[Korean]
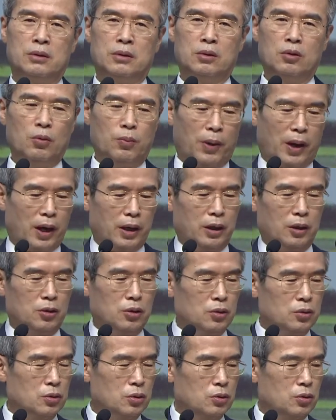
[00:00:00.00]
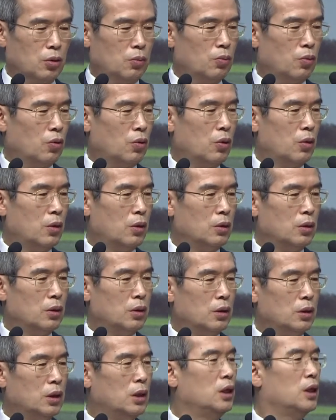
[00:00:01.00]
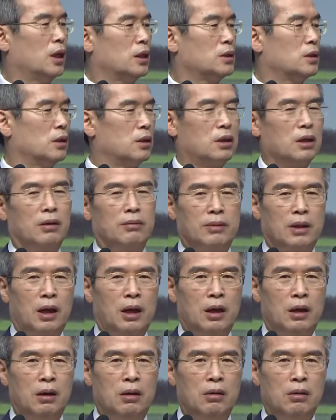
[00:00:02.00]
또 발이 손 보고 네가 쓸 데없다.